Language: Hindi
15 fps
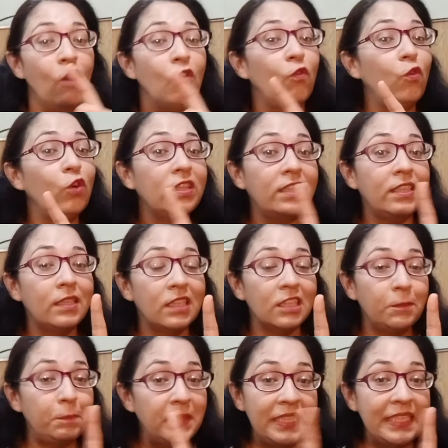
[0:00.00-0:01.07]
वो
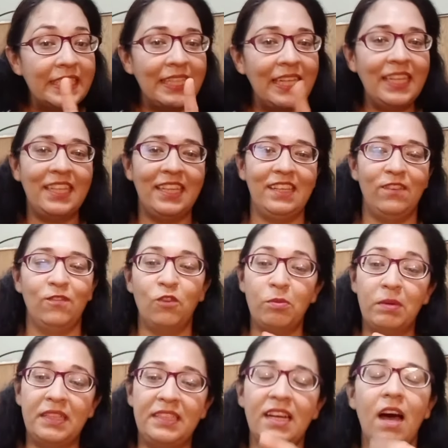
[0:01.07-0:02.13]
स्पीच नहीं थी वो
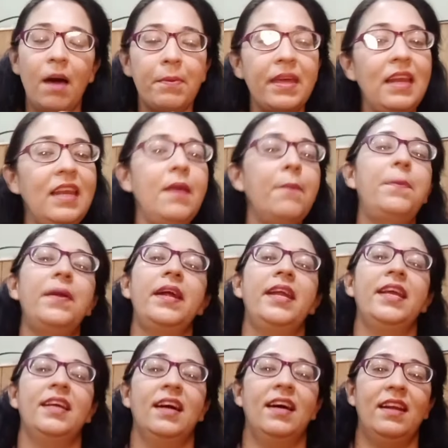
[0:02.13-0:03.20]
बच्चा आपकी लिप
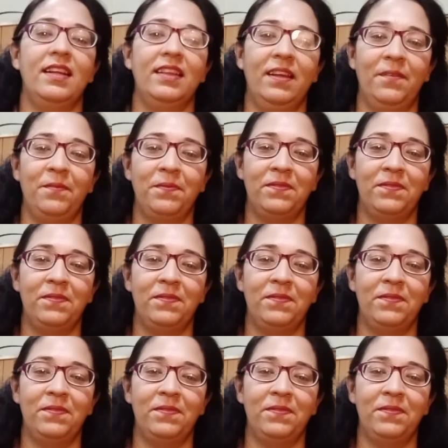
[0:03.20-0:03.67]
रीडिंग कर रहा था